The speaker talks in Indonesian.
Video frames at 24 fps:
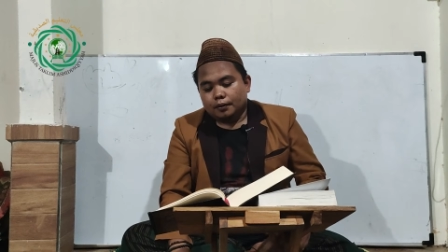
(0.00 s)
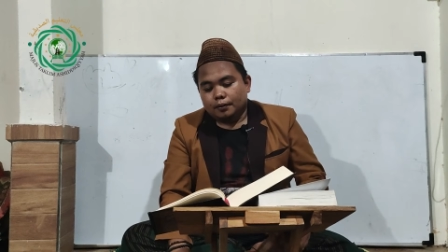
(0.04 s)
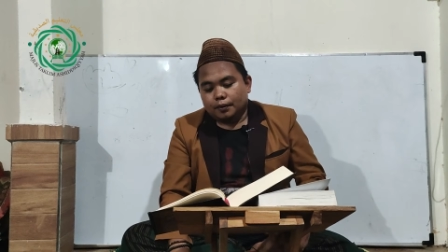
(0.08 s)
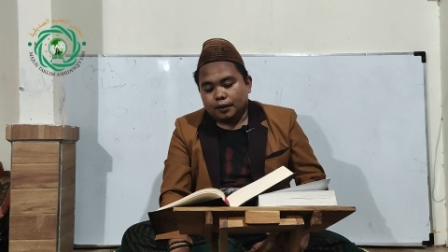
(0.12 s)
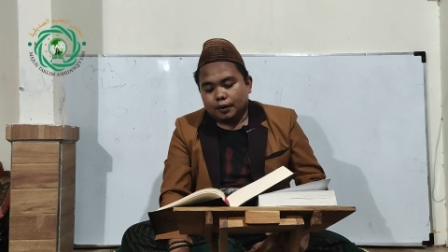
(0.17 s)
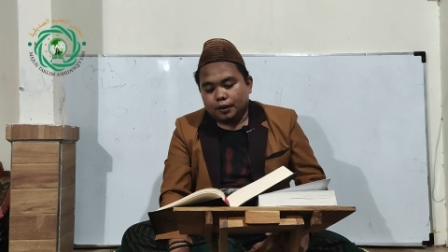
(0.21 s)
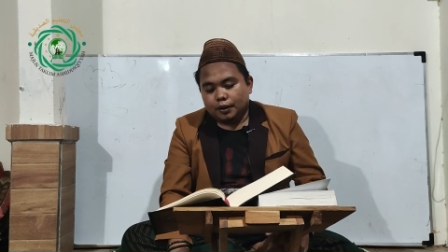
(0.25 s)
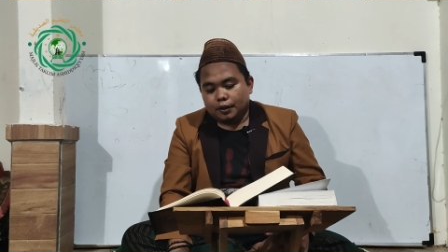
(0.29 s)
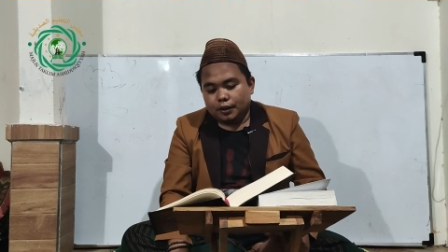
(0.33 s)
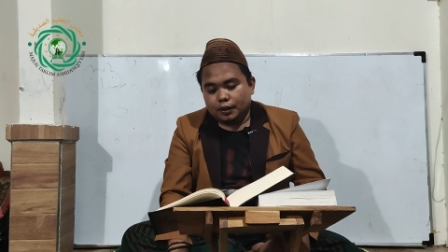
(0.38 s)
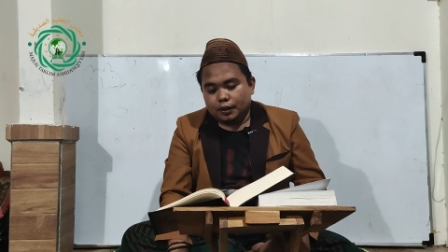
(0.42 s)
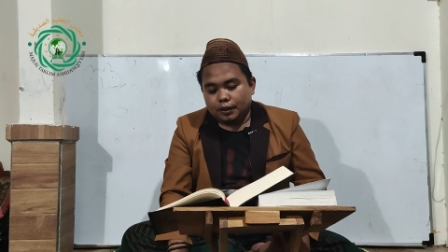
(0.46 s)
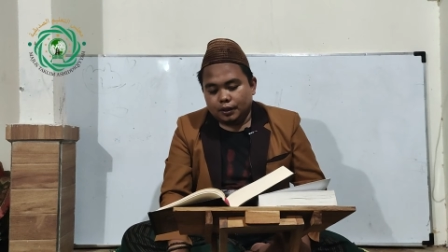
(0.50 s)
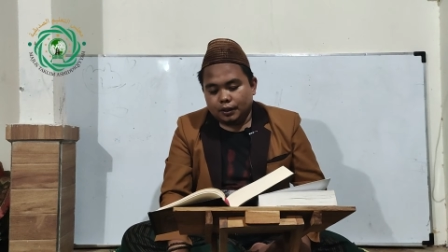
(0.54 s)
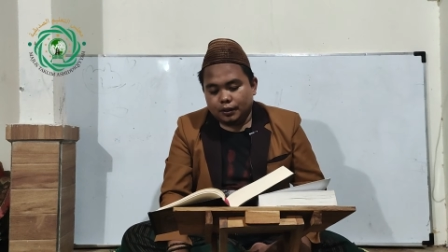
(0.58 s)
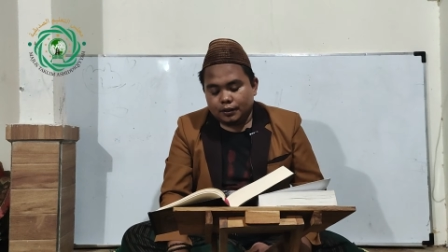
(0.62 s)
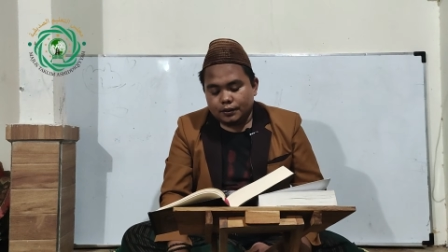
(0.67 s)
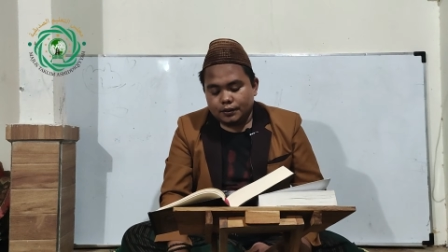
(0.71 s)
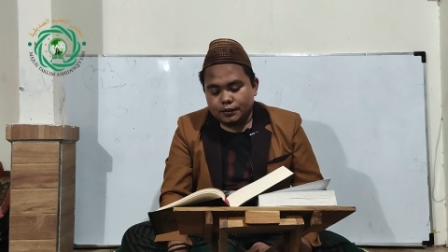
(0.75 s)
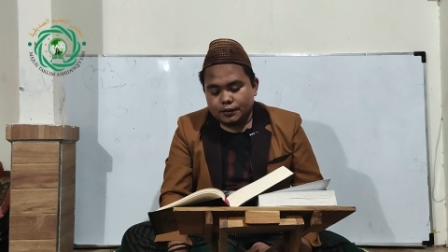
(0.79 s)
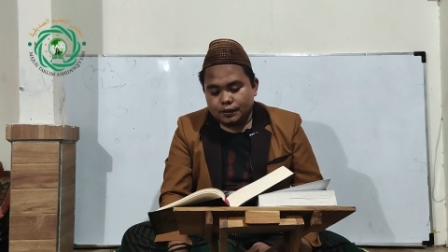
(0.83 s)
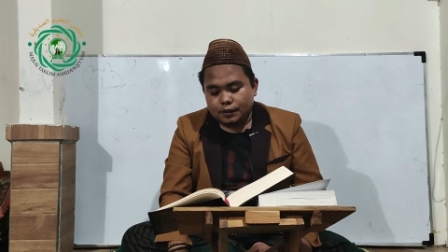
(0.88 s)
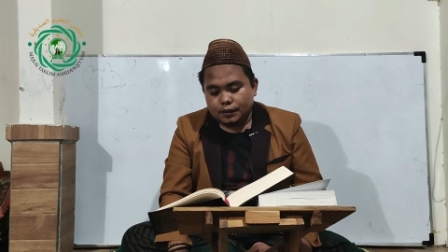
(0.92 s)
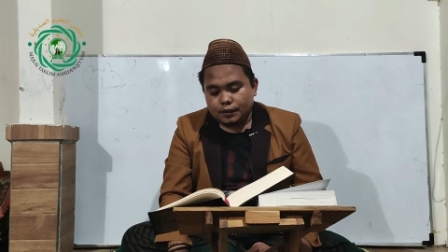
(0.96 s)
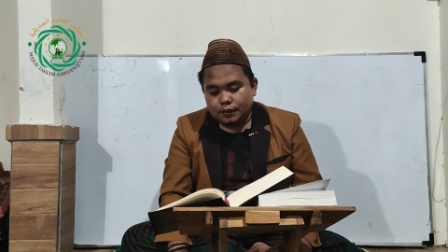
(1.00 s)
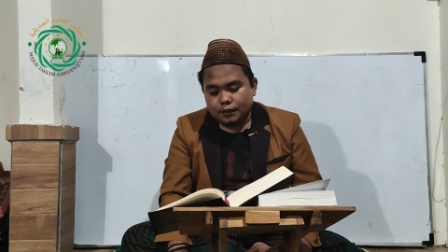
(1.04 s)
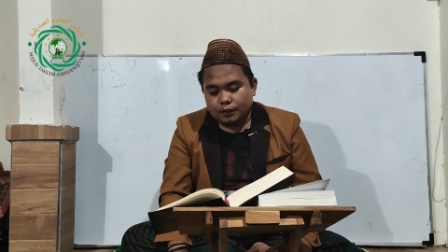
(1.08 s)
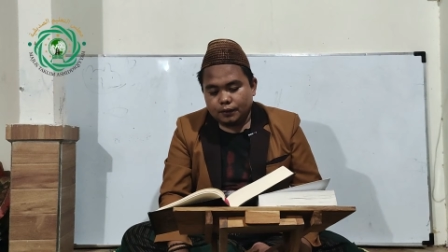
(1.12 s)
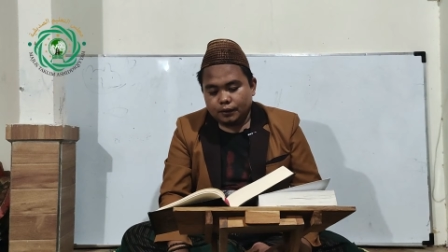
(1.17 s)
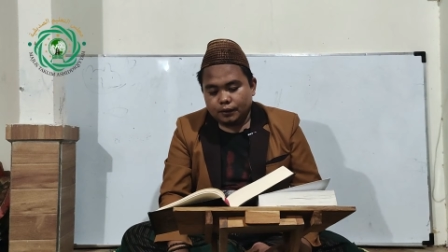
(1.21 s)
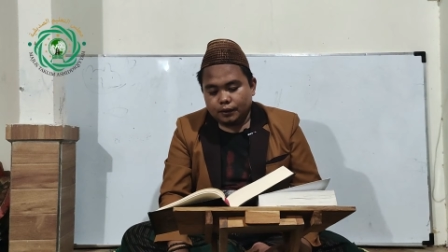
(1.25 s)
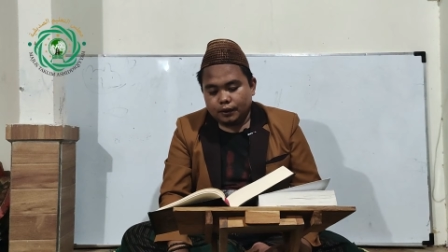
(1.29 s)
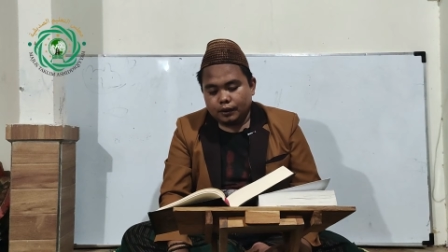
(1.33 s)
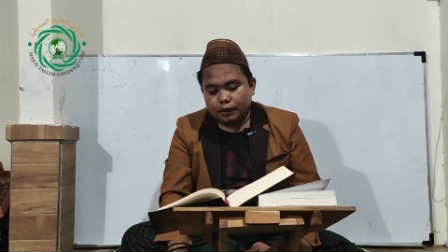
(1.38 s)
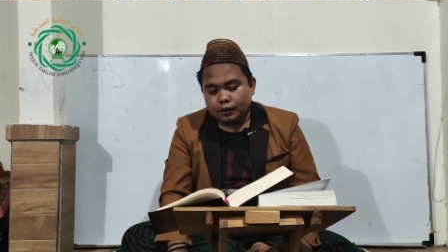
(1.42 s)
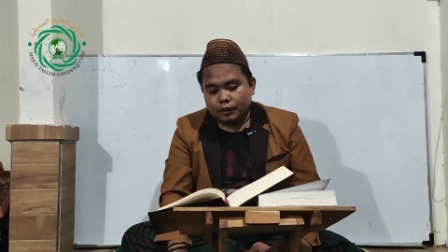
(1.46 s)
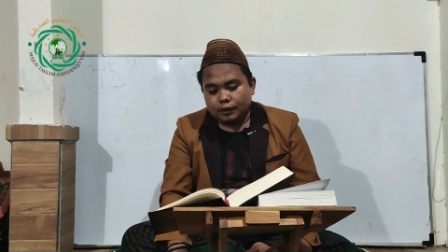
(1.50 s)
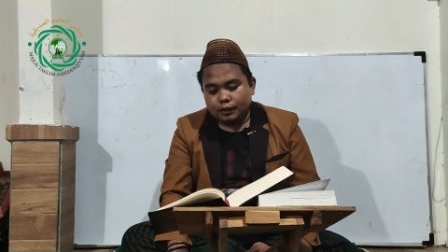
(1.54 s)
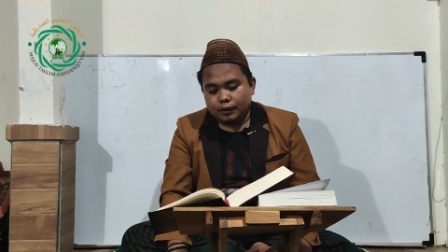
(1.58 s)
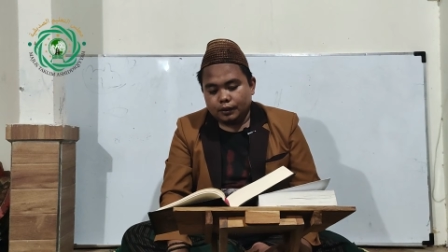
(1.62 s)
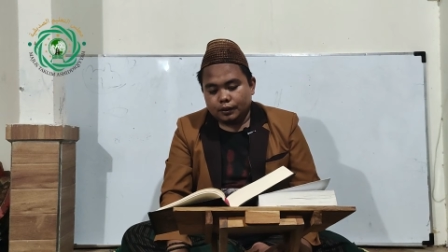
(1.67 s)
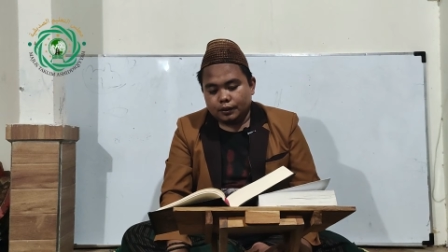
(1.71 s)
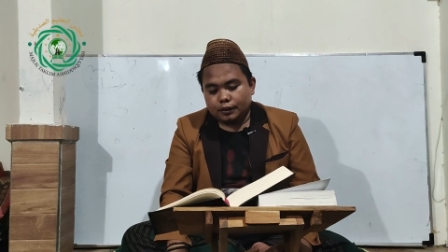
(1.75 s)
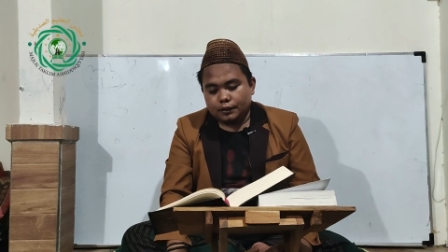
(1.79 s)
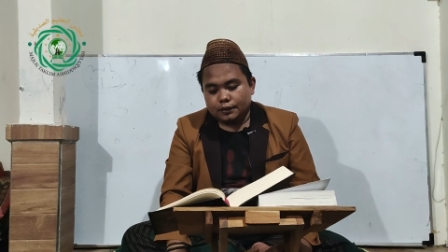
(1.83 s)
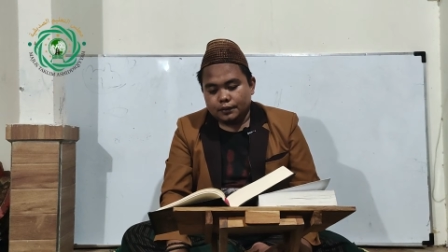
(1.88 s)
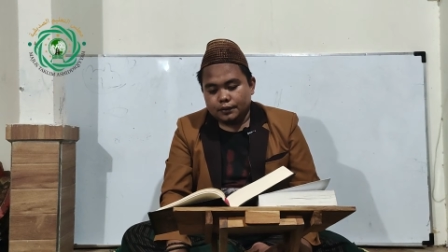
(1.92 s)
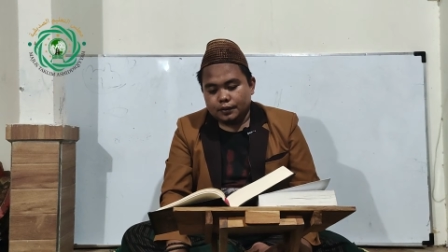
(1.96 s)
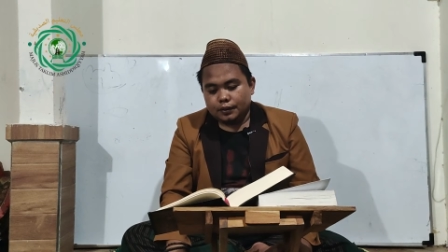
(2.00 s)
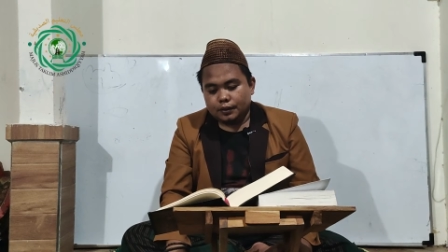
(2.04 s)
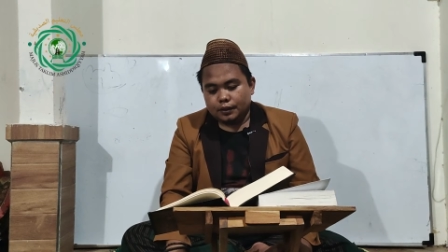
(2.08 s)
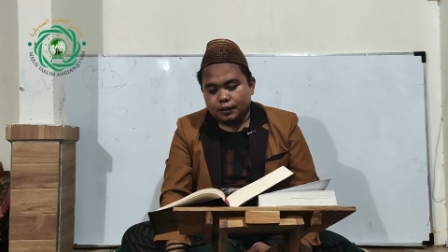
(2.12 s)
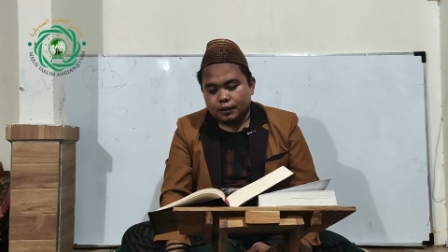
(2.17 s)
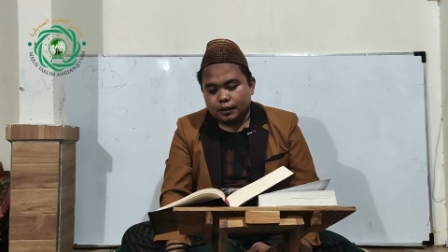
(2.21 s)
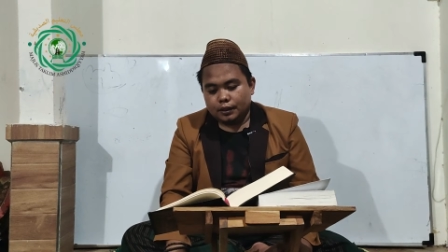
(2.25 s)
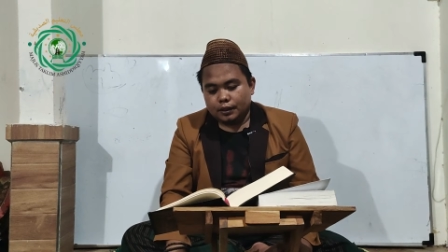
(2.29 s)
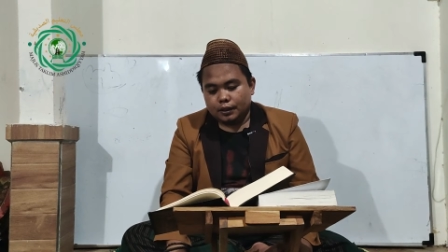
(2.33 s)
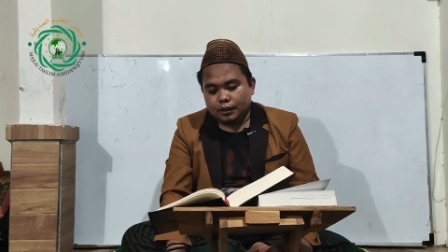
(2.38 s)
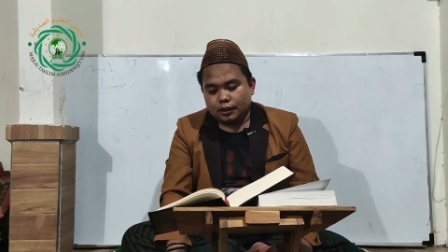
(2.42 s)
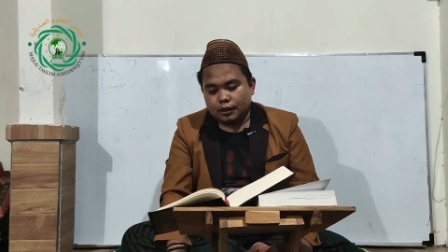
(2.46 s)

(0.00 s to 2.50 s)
wala yasihu dan tidak sah